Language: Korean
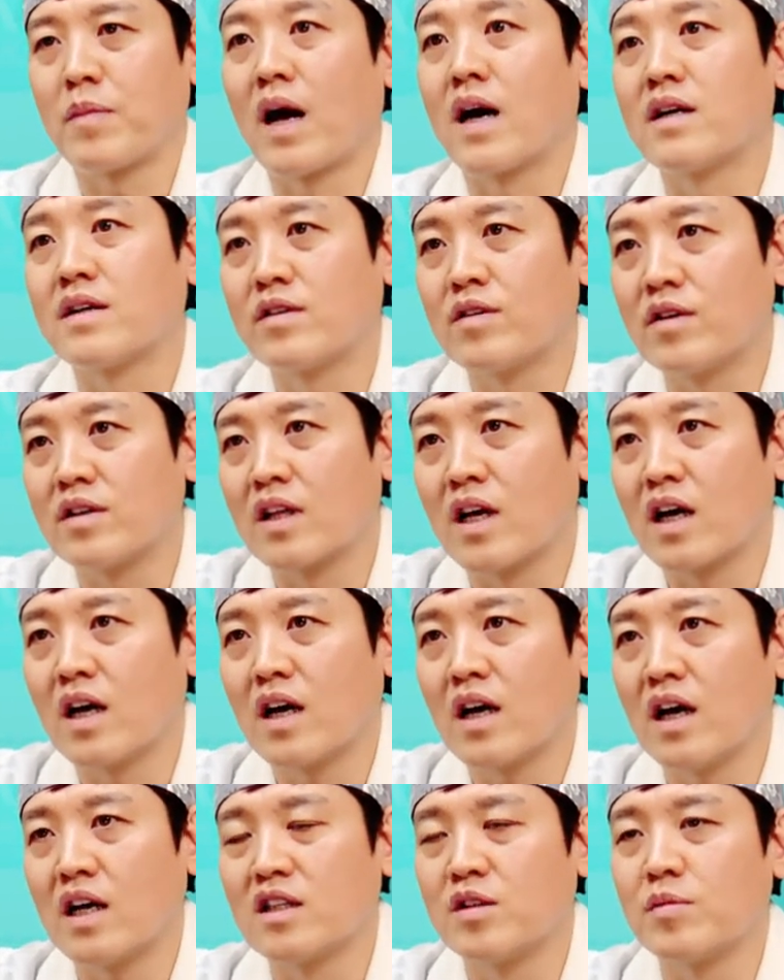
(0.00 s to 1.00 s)

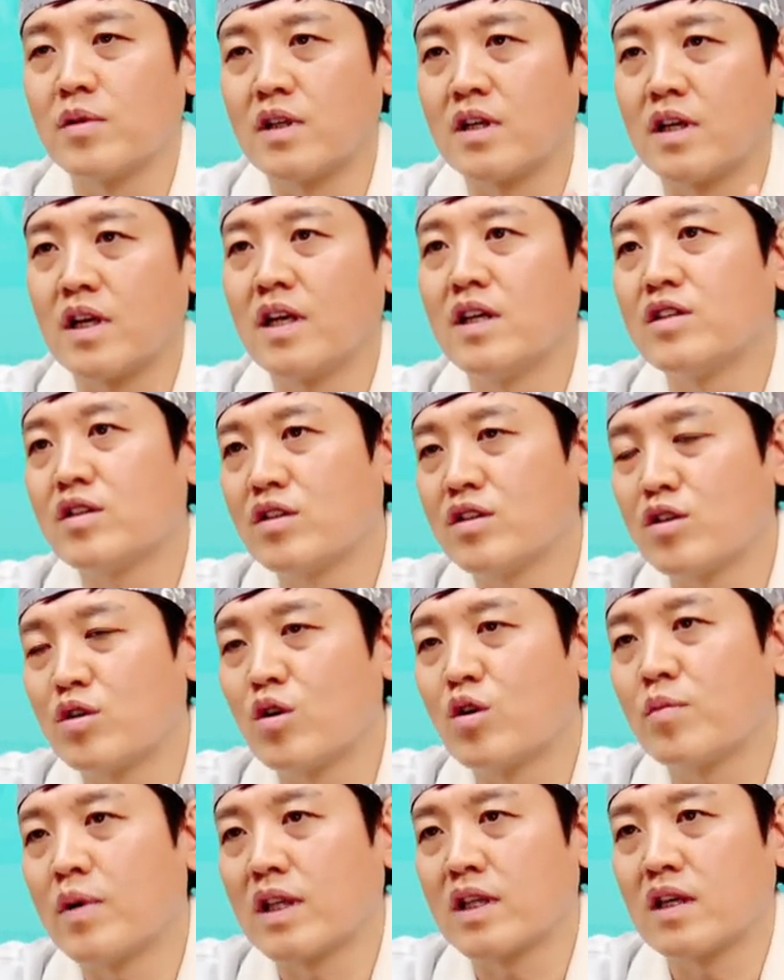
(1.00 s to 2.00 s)
바르거나 아니면 레이저
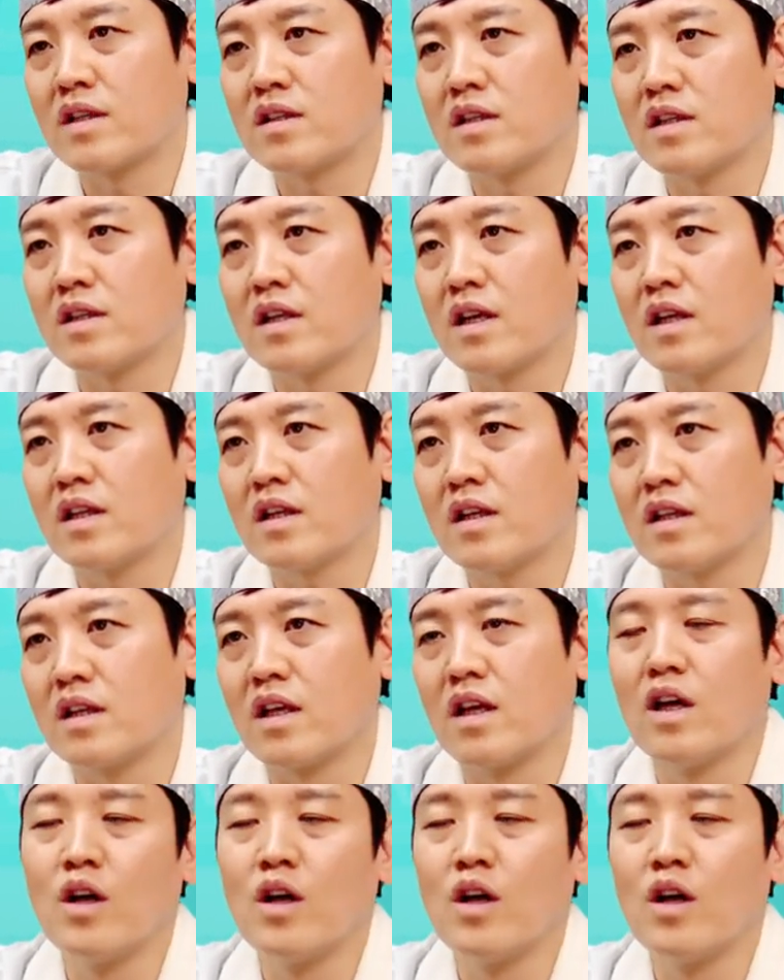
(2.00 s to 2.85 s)
치료를 받았을 때는